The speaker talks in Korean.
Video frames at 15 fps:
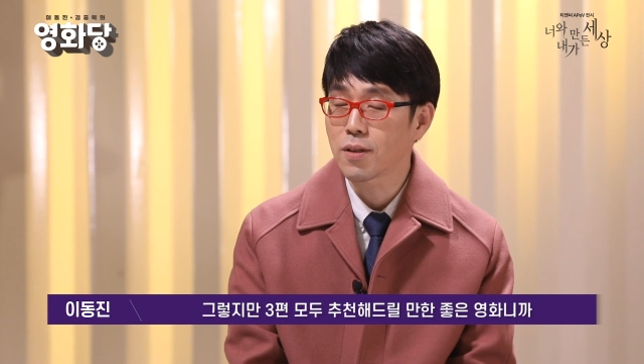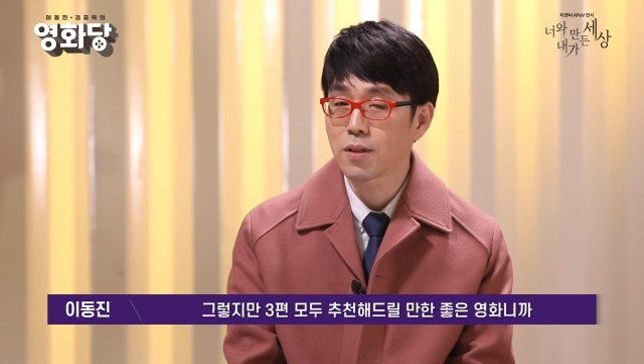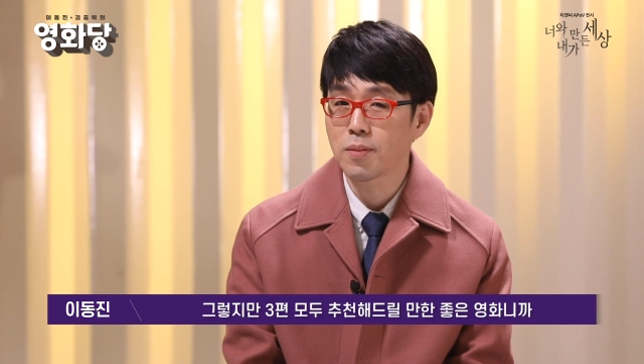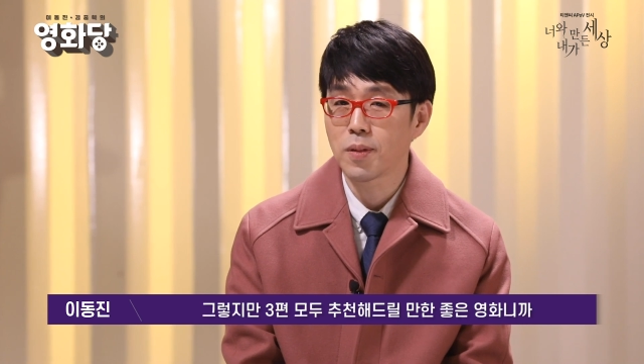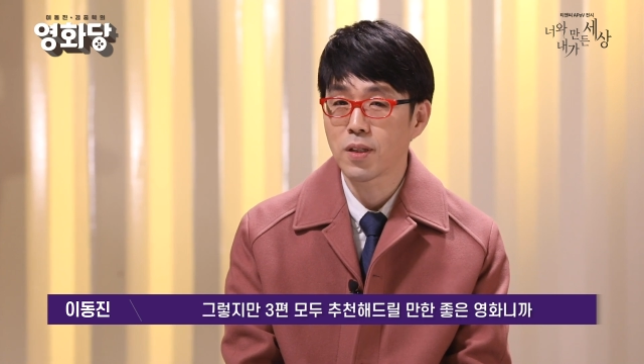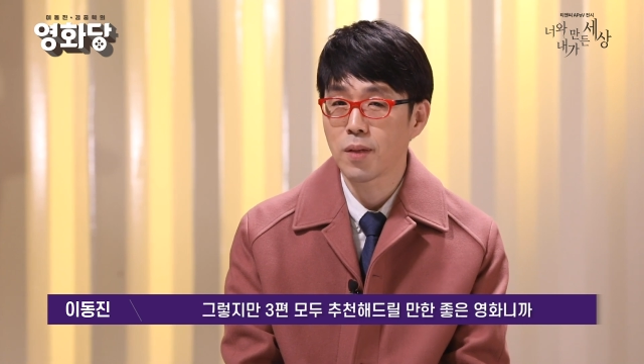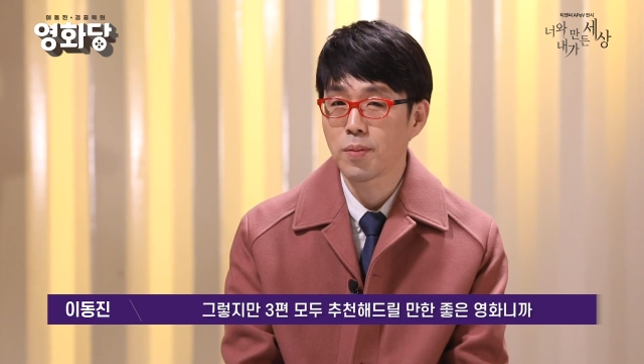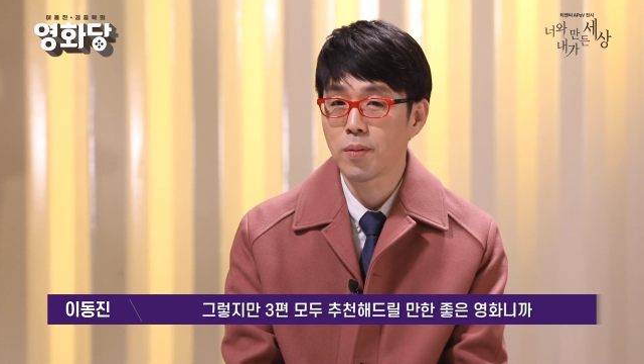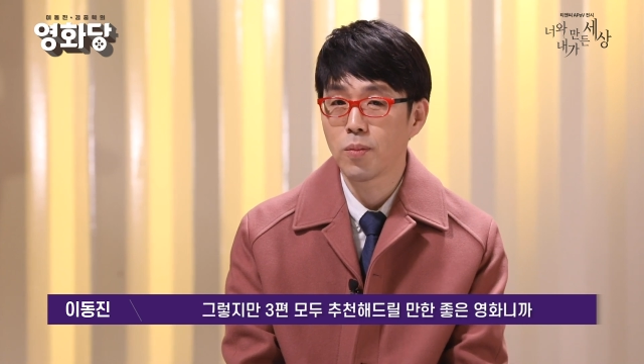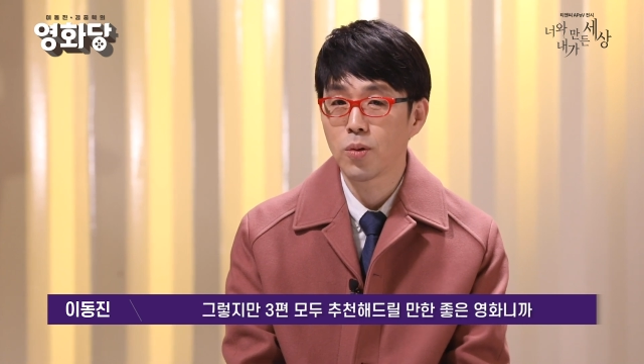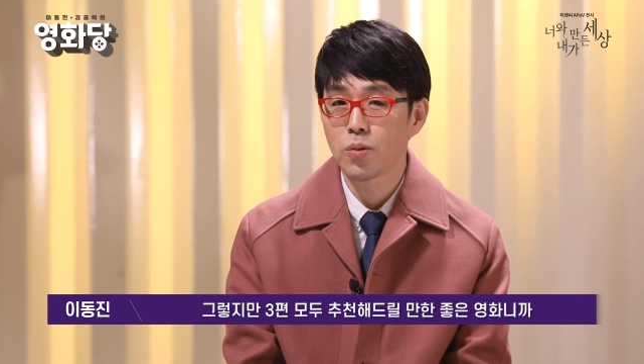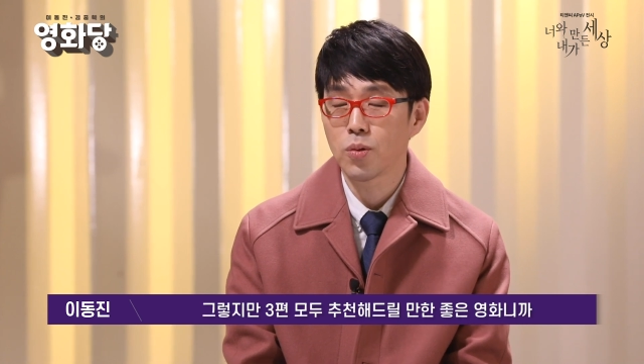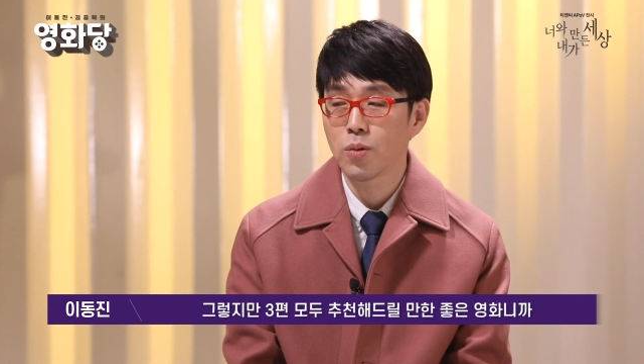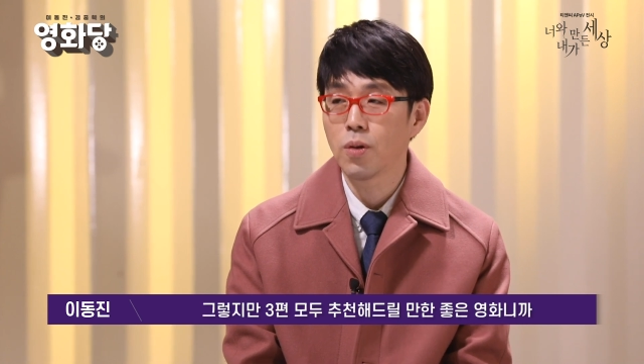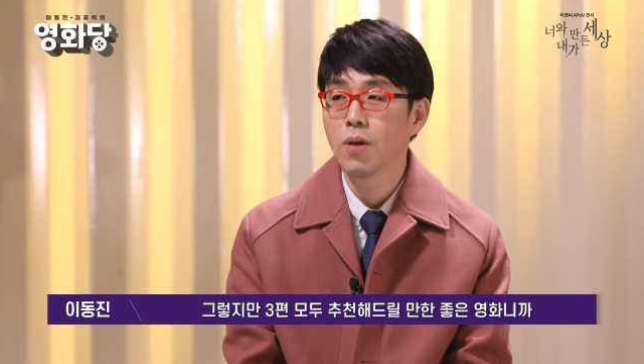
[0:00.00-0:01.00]
그렇지만 3편
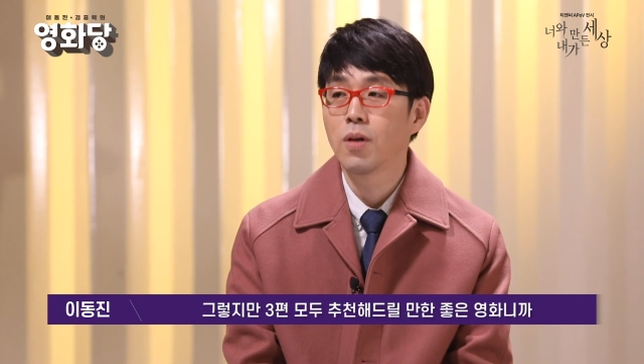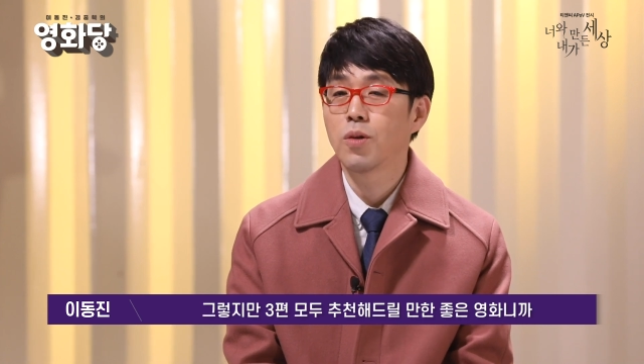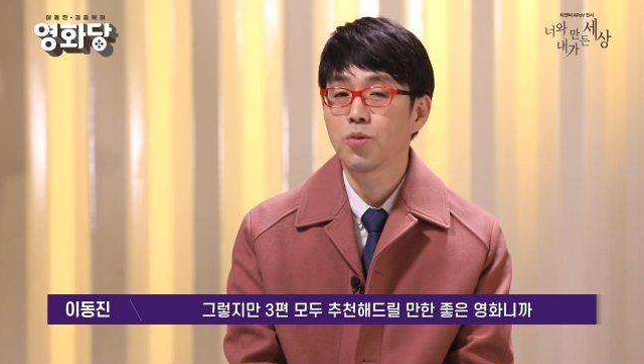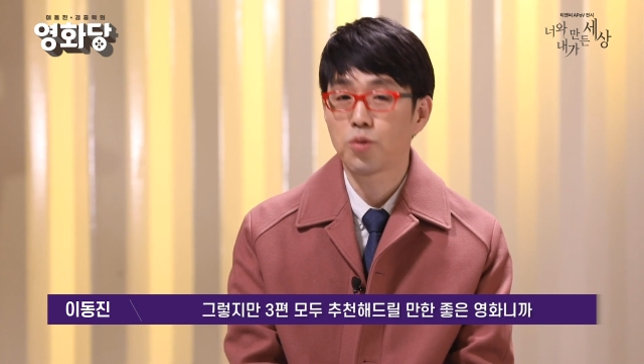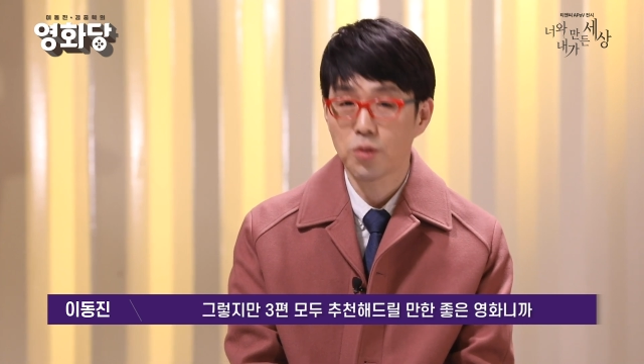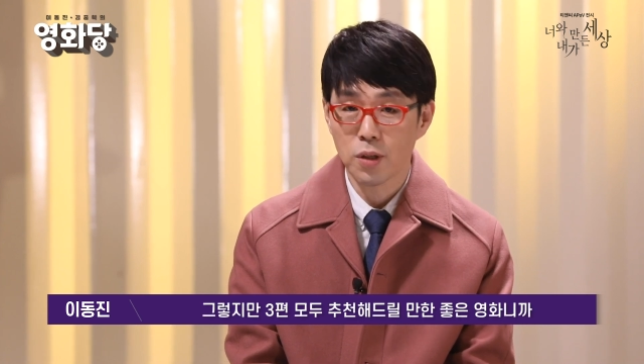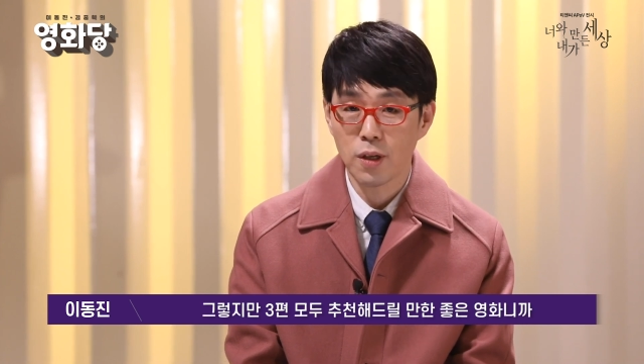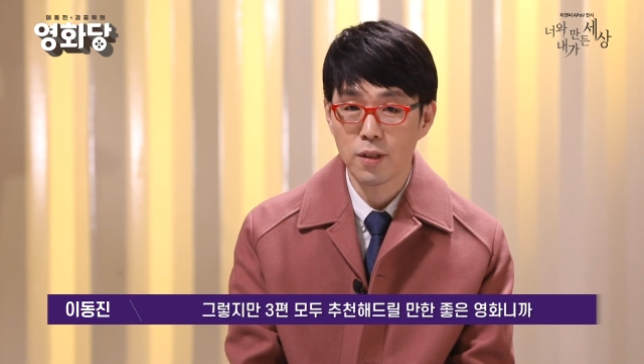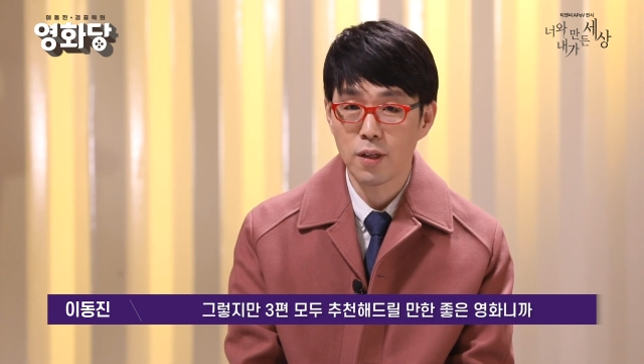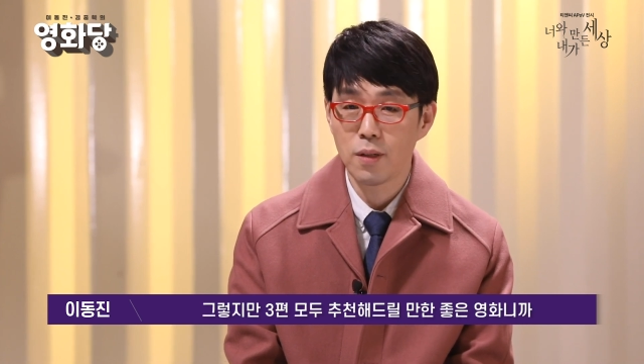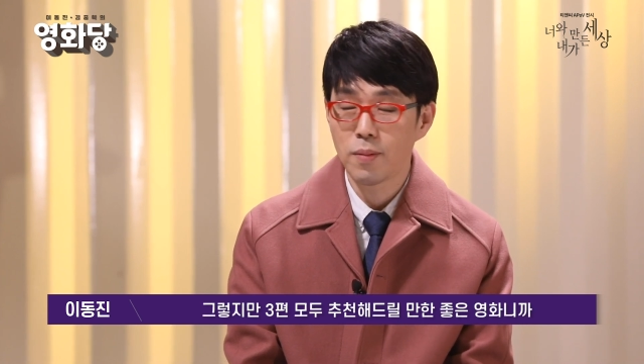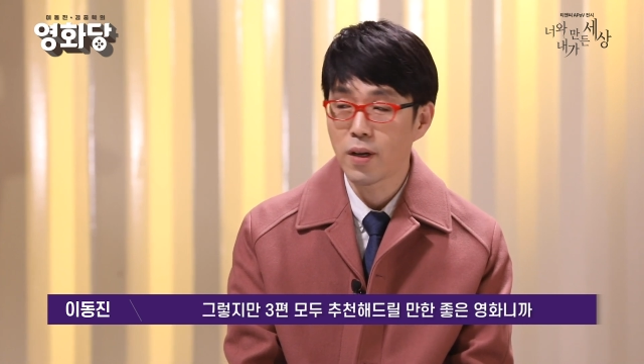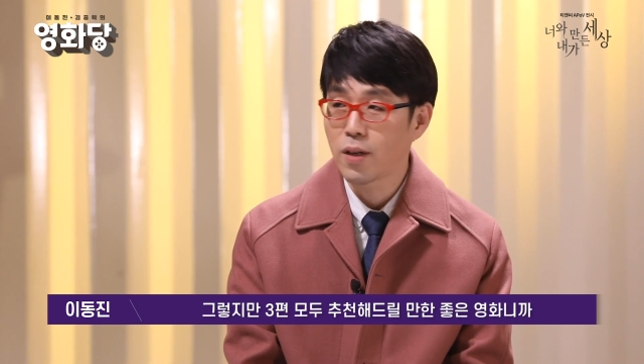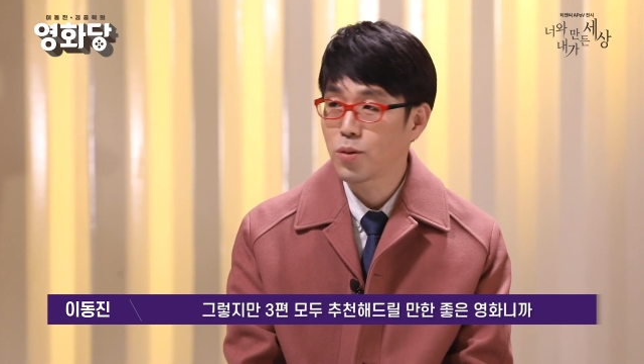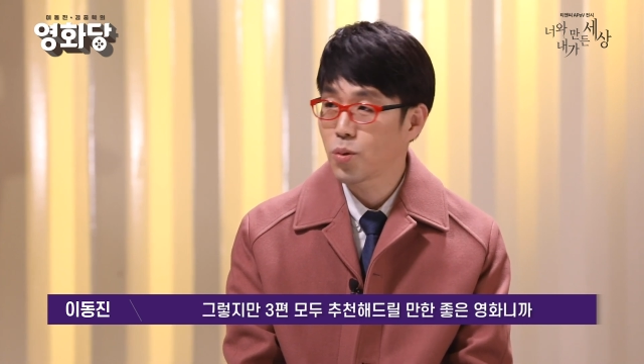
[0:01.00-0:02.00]
모두 추천해
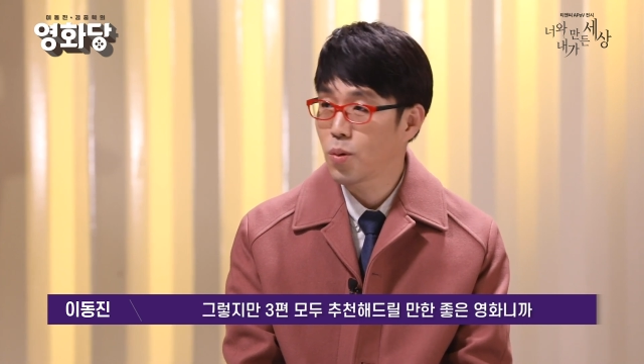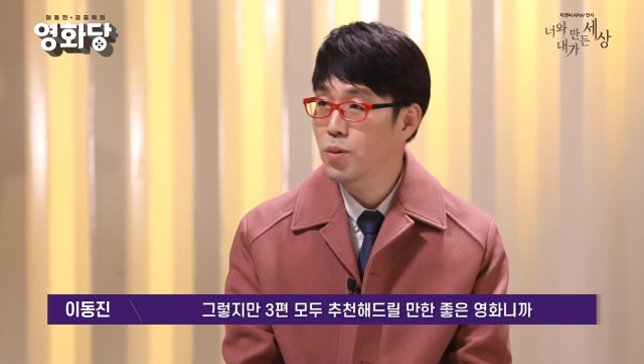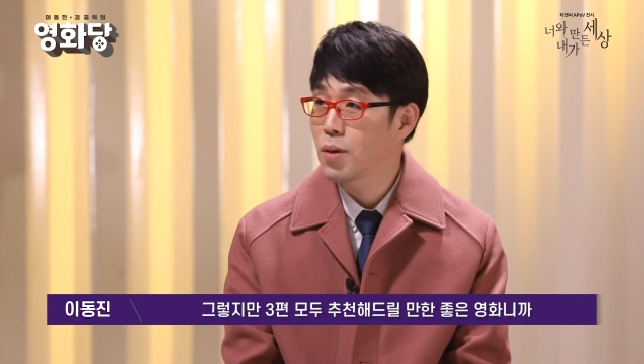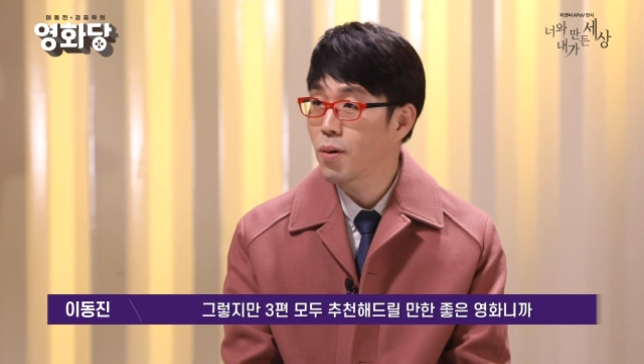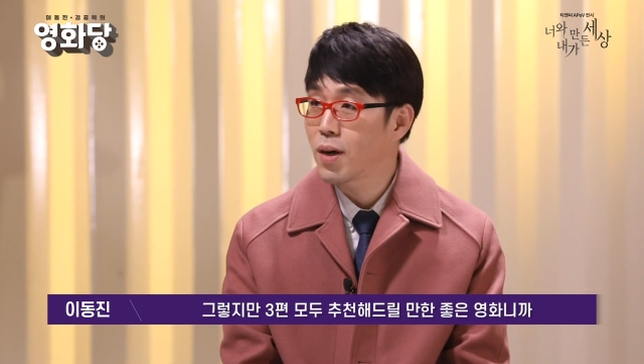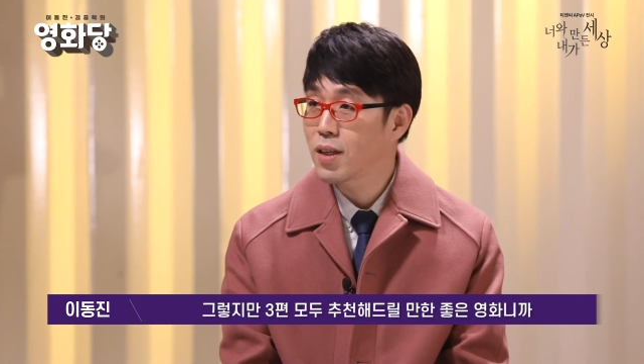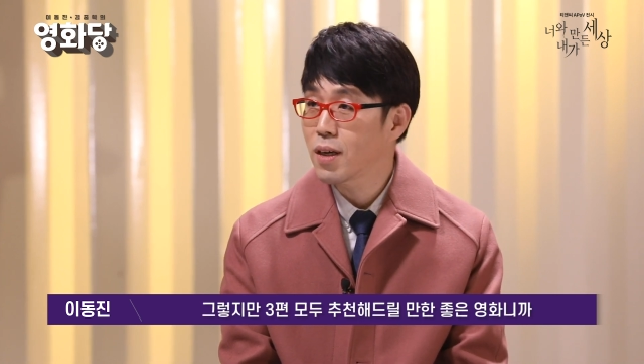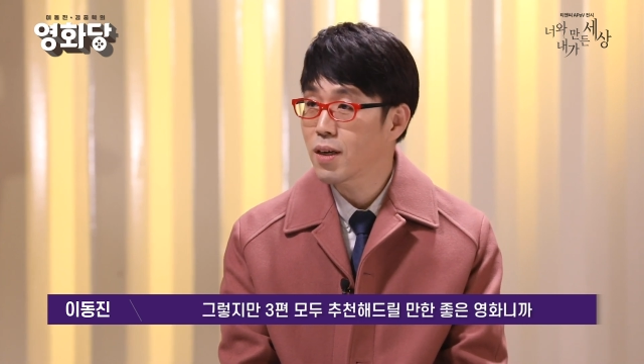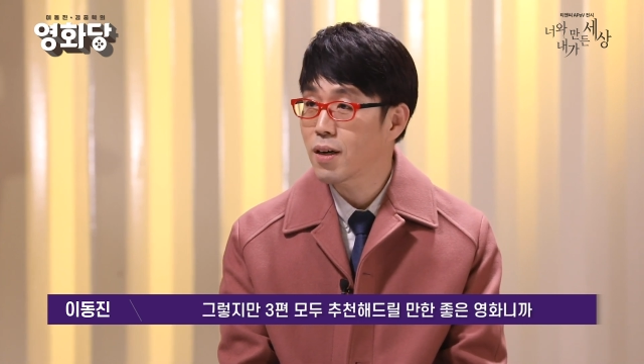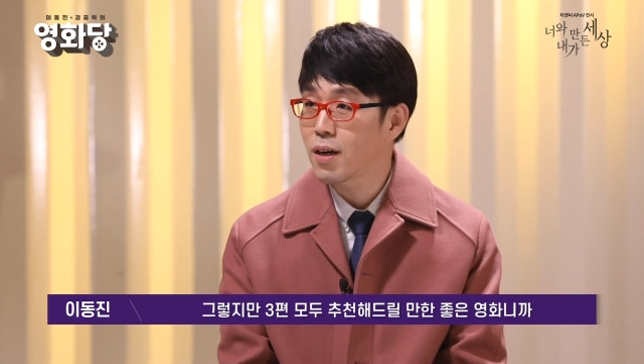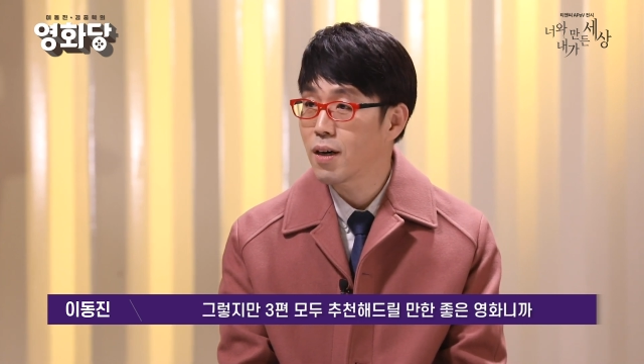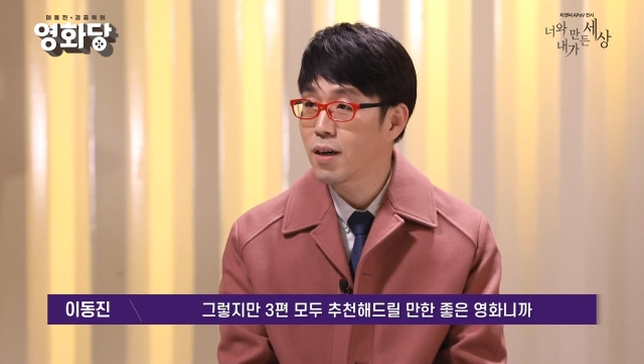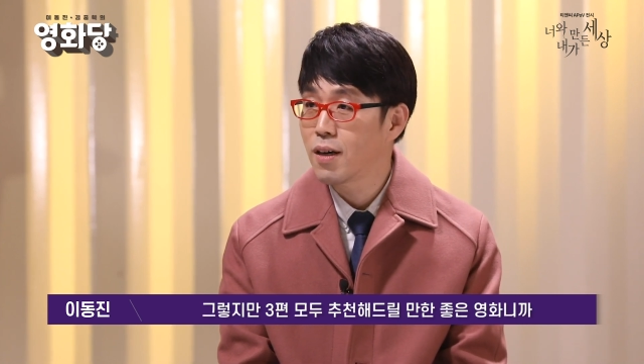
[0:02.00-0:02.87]
드릴 만한 좋은 영화니까